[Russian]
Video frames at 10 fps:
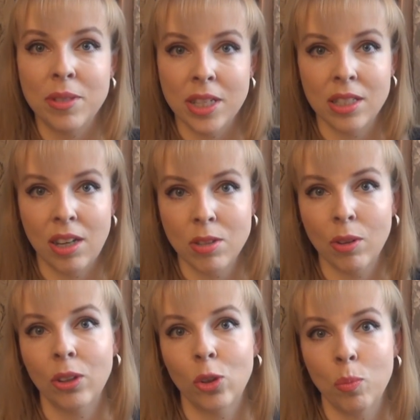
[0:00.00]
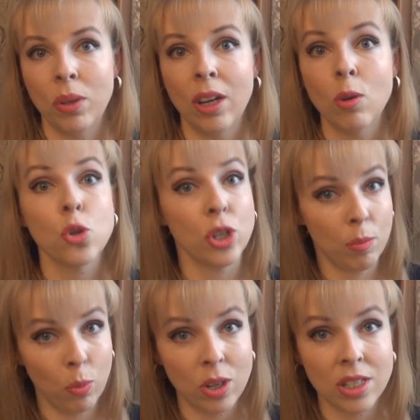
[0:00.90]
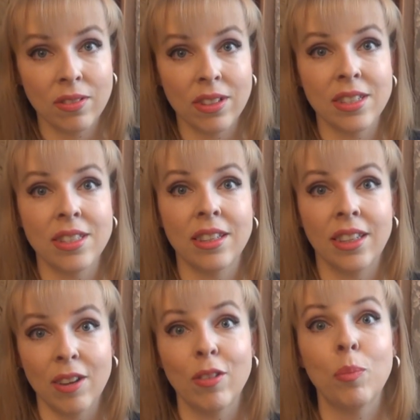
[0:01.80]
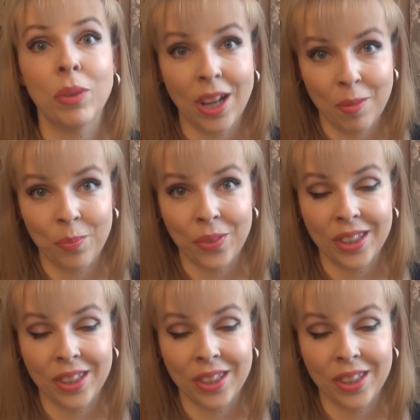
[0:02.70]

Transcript: тех средств, которыми я уже пользовалась, я вам дам.